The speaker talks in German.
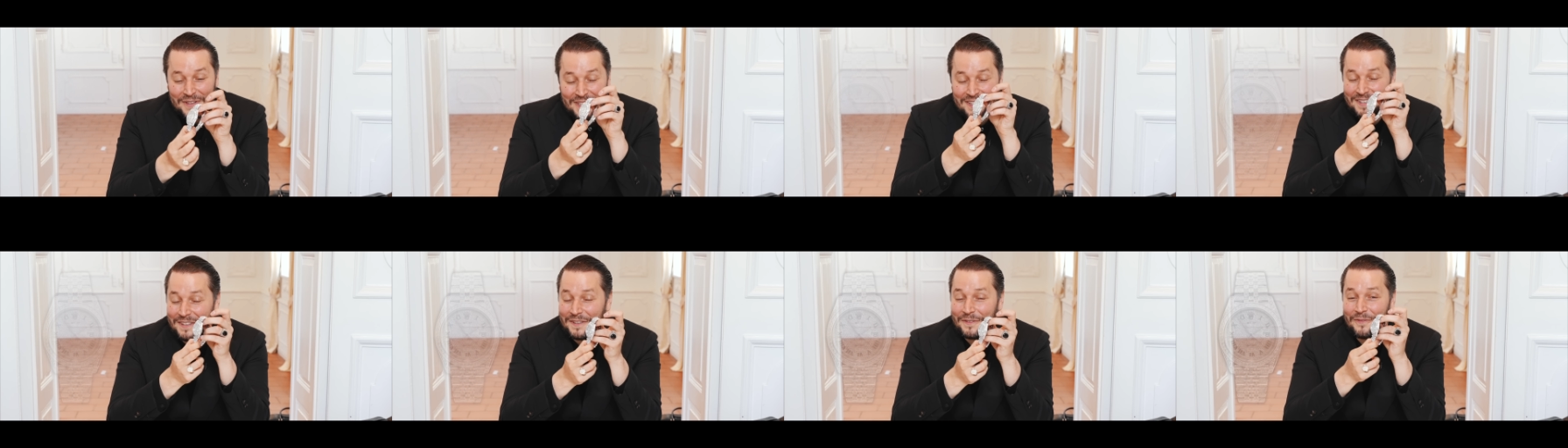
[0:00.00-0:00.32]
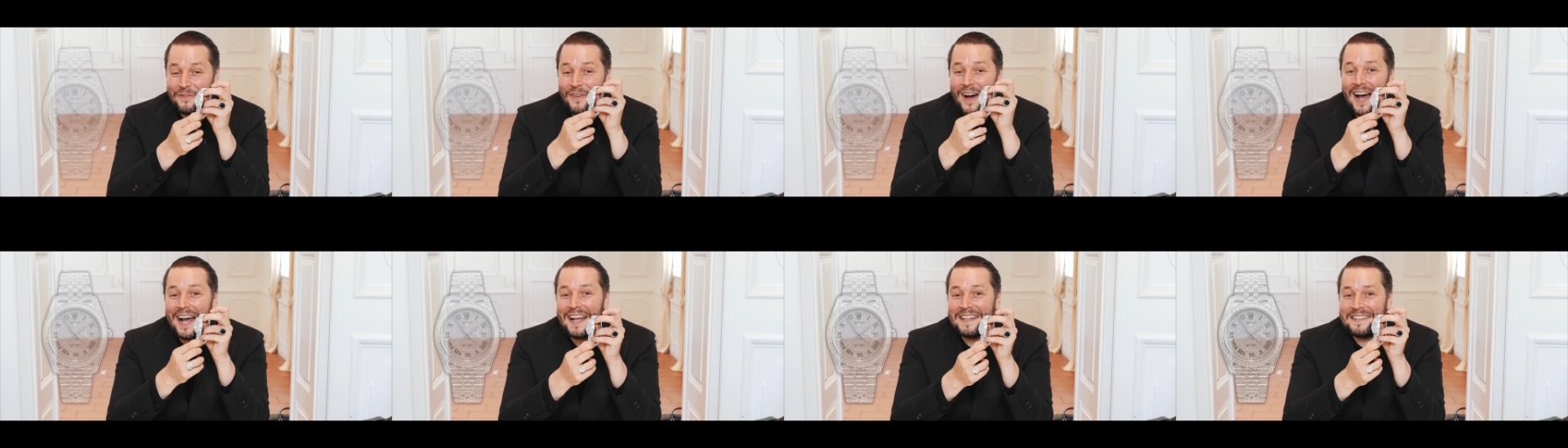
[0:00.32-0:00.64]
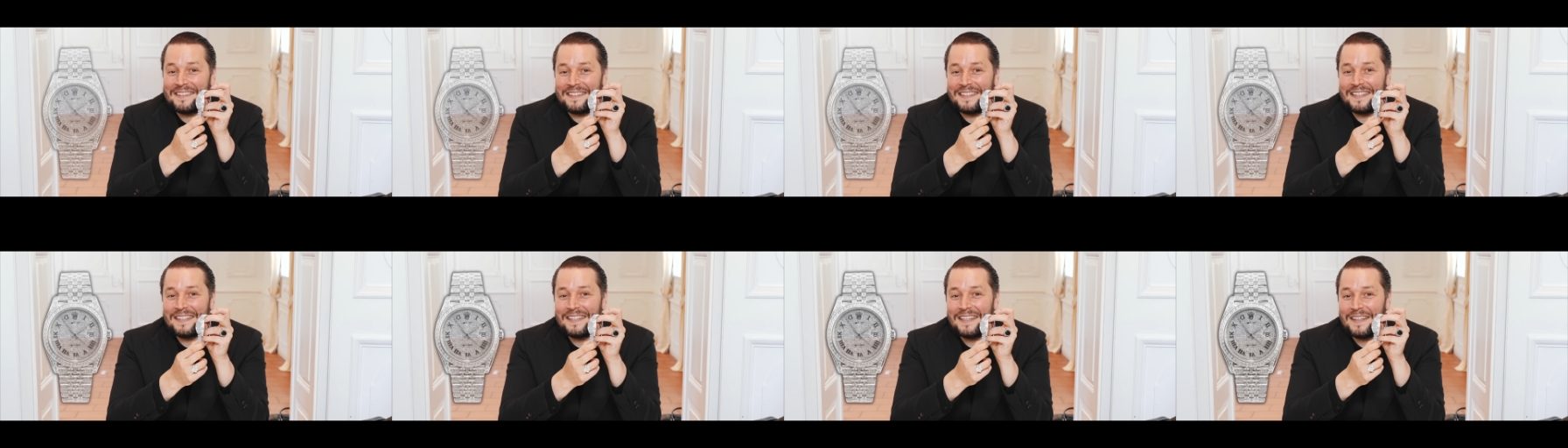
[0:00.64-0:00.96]
Es ist
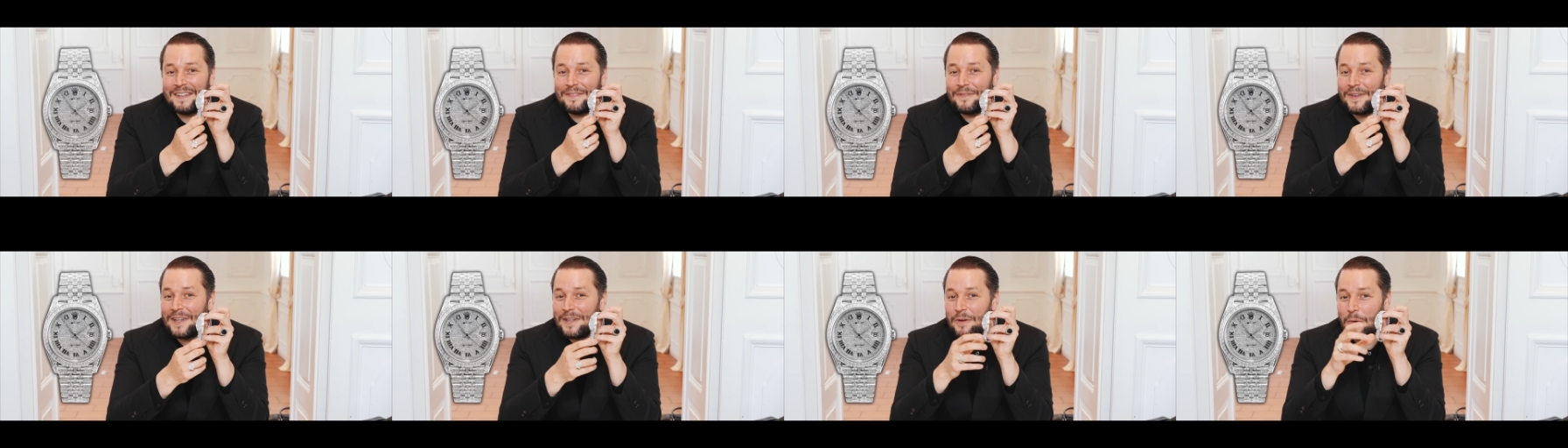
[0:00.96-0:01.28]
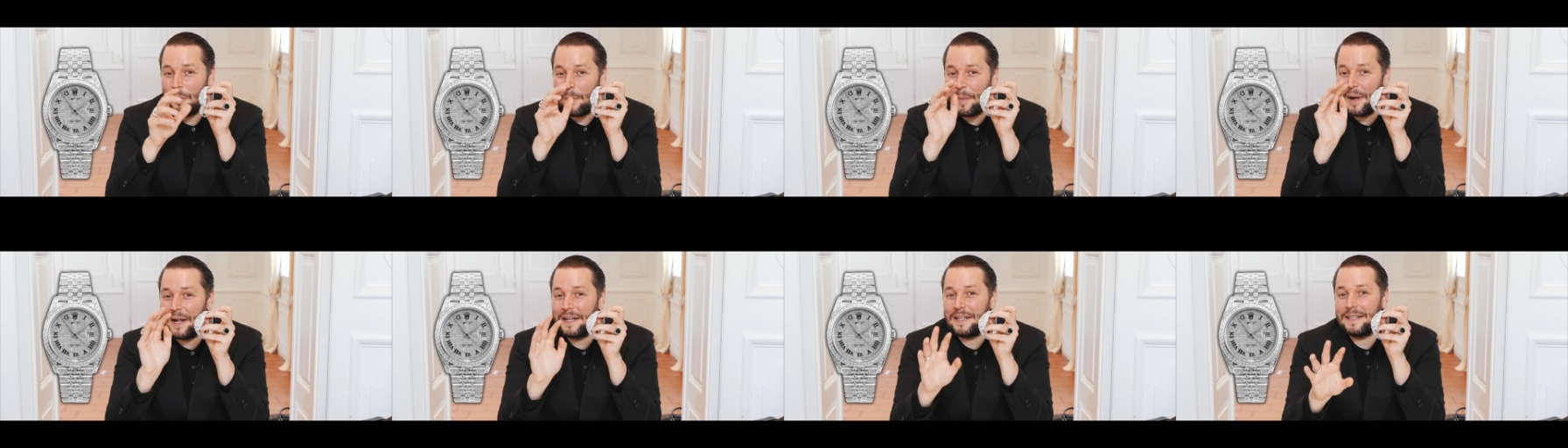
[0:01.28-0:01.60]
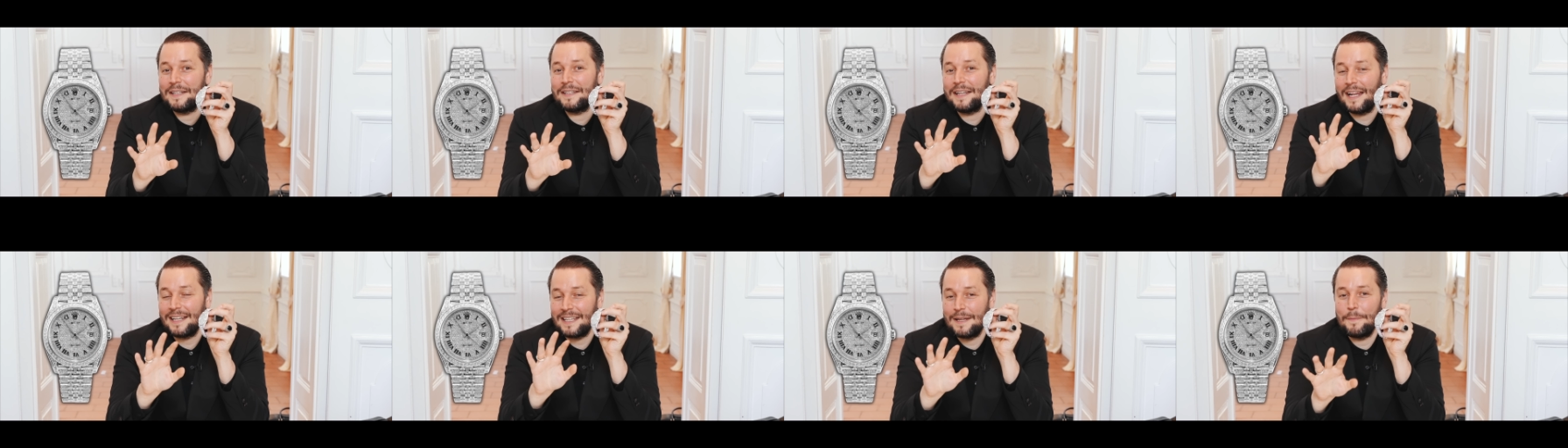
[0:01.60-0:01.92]
Wahnsinn, wenn ihr mal
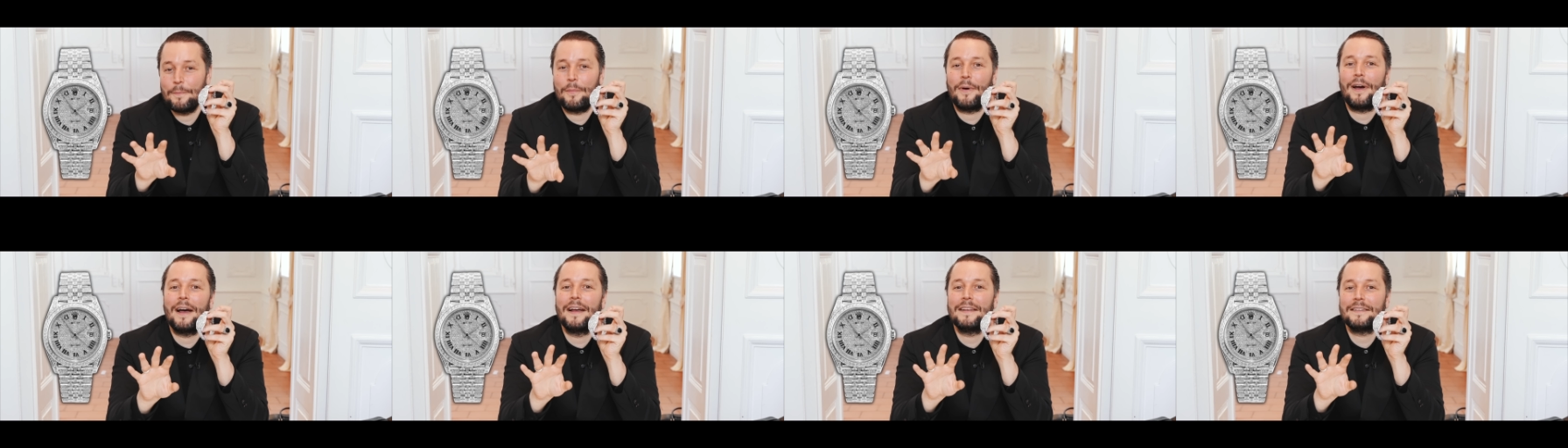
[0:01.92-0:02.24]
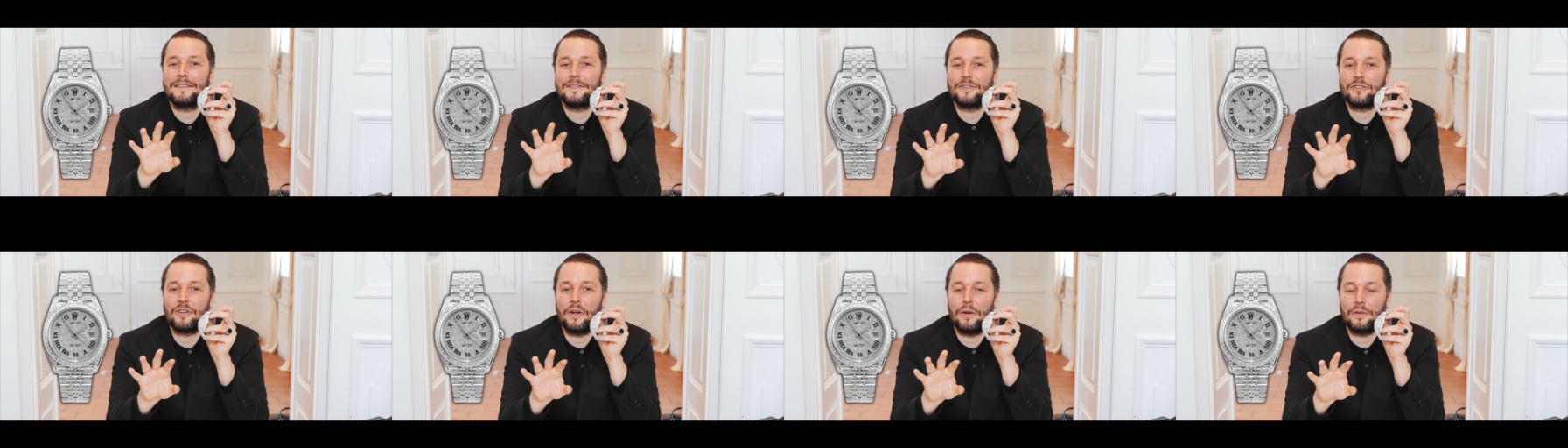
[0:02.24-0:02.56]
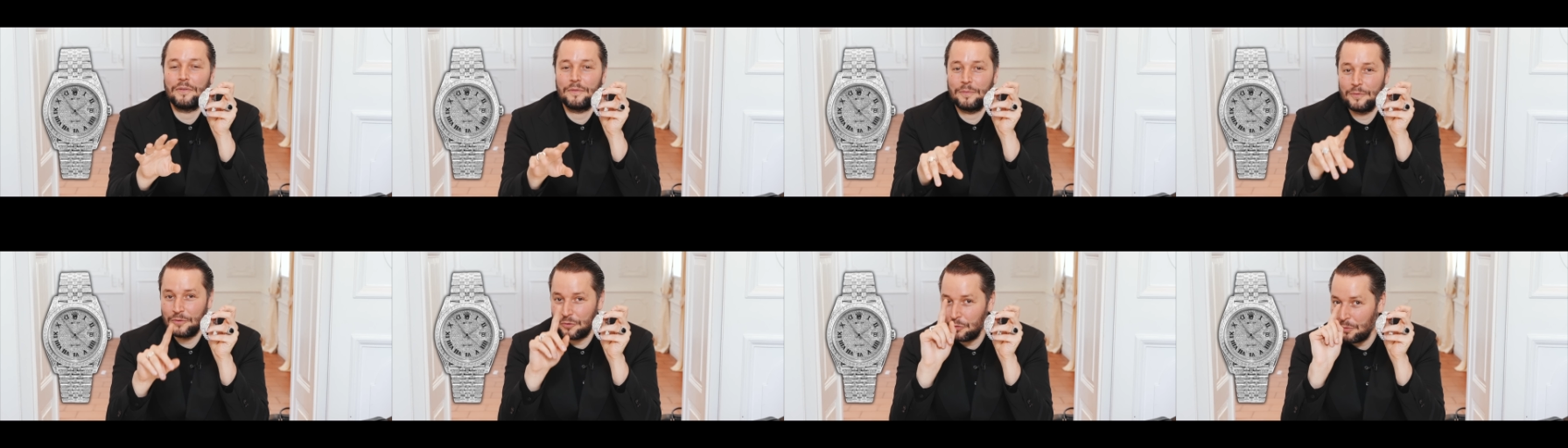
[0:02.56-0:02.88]
nach den Preisen
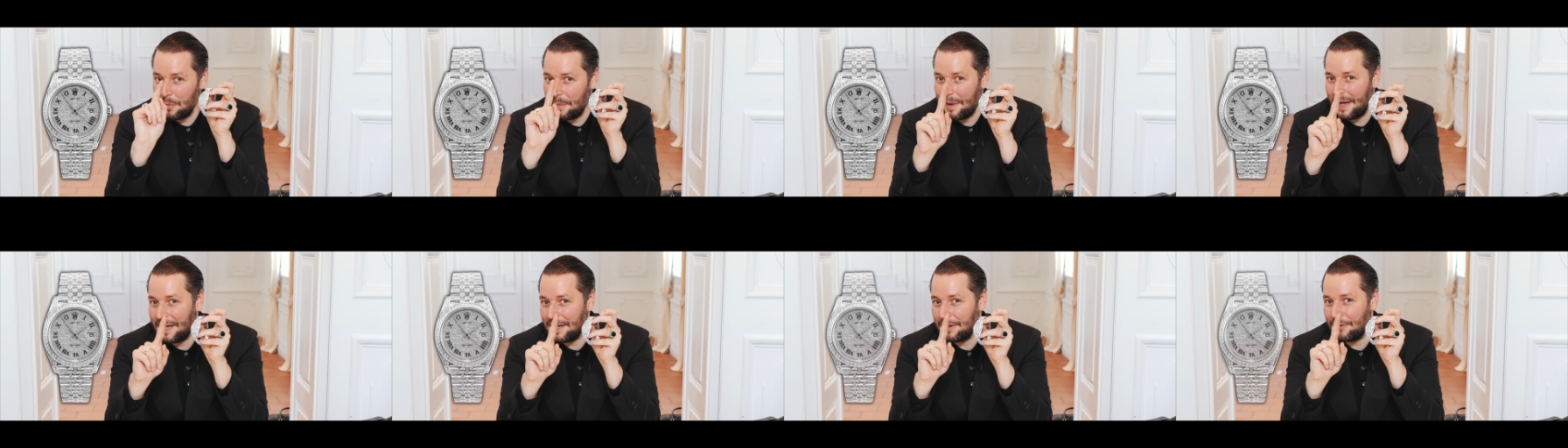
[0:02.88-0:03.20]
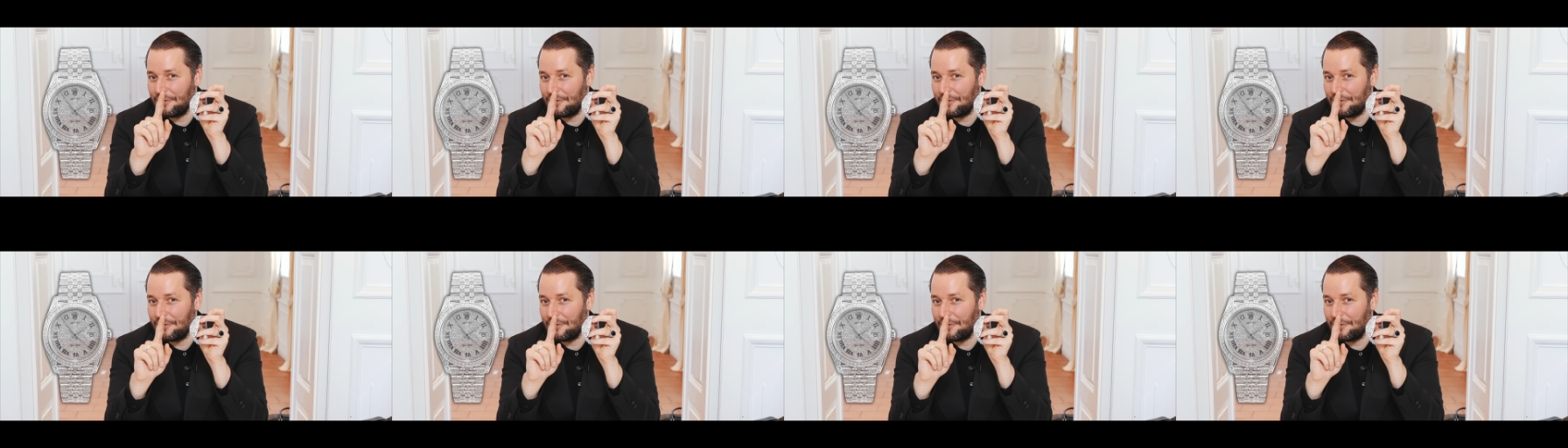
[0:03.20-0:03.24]
schaut. Tut mir einen